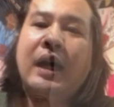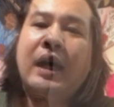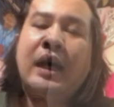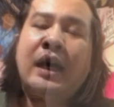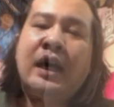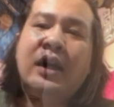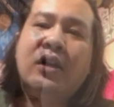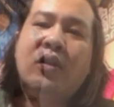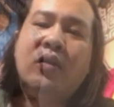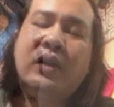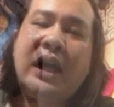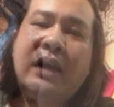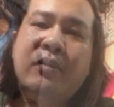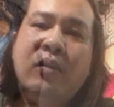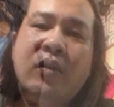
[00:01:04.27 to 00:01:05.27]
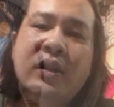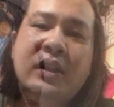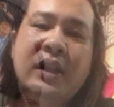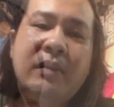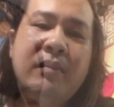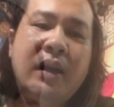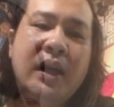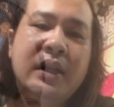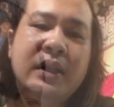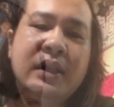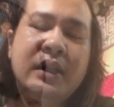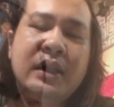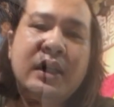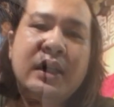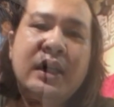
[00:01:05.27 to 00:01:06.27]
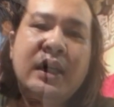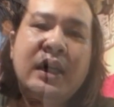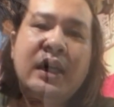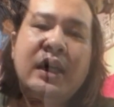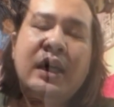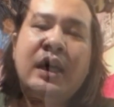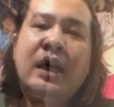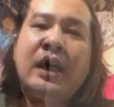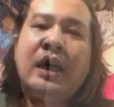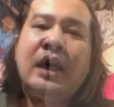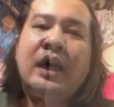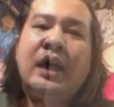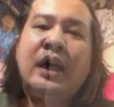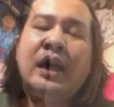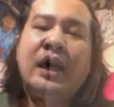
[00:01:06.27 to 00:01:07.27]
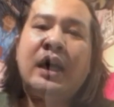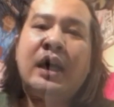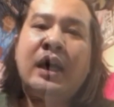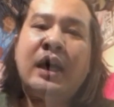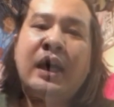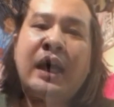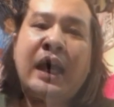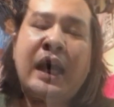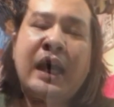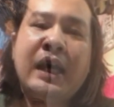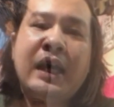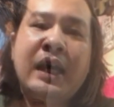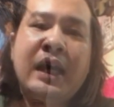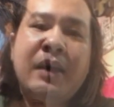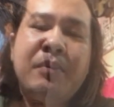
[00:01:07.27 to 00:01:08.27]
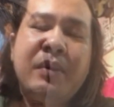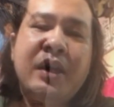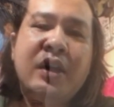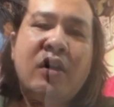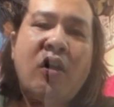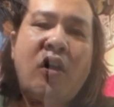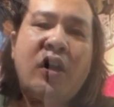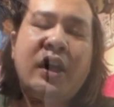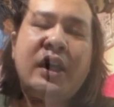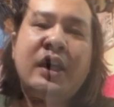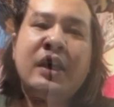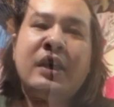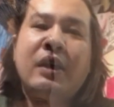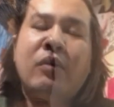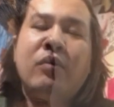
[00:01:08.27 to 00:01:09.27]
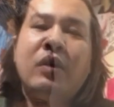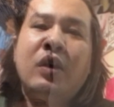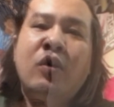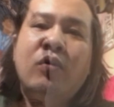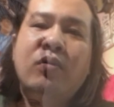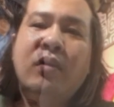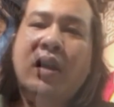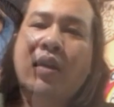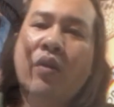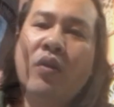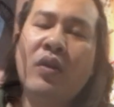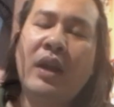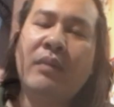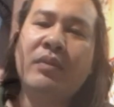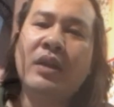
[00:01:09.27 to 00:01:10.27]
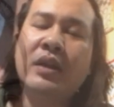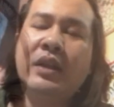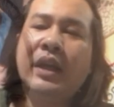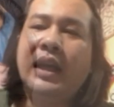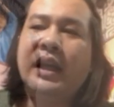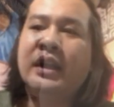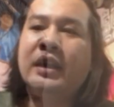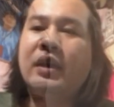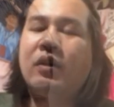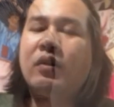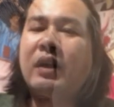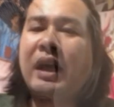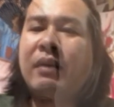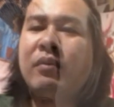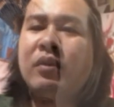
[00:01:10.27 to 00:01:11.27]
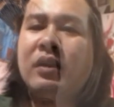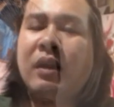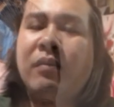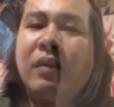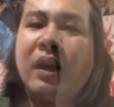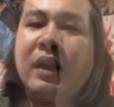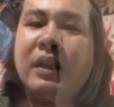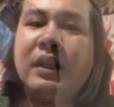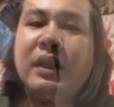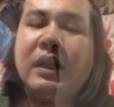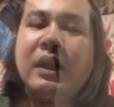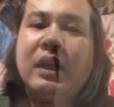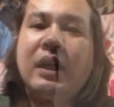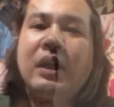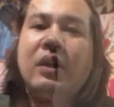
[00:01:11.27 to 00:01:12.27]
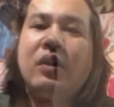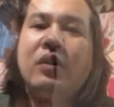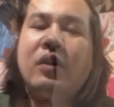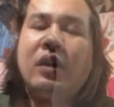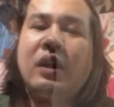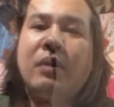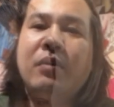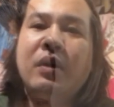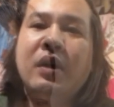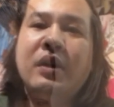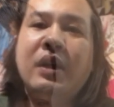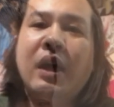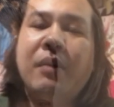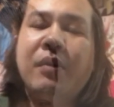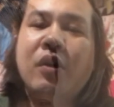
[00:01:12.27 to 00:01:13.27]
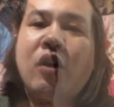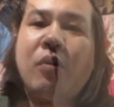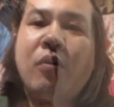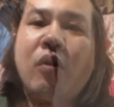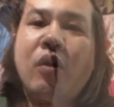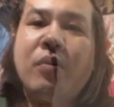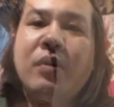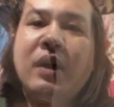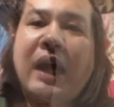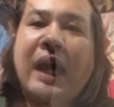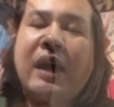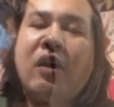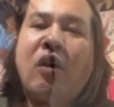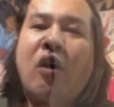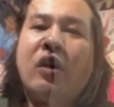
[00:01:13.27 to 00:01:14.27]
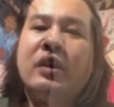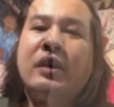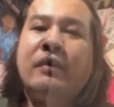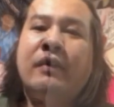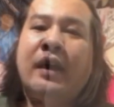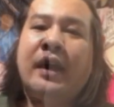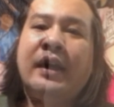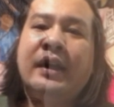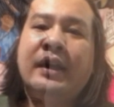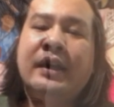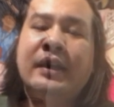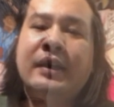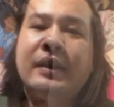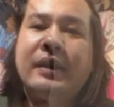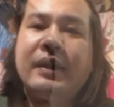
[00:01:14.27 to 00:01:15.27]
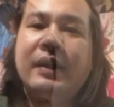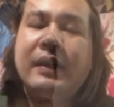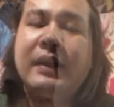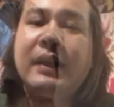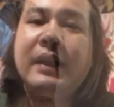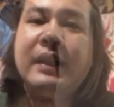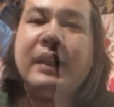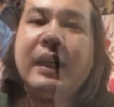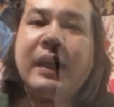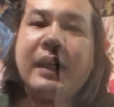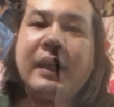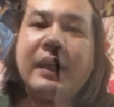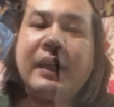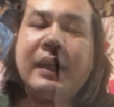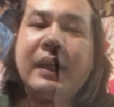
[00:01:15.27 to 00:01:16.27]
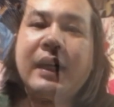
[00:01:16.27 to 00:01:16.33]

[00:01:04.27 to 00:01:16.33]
vì con đã dám kiên nhẫn đấu tranh để tìm chân lý cho cộng đồng. Con đã dám đưa ra ánh sáng từ câu chuyện lừa đảo xưng danh thần y của Võ Hoàng Yên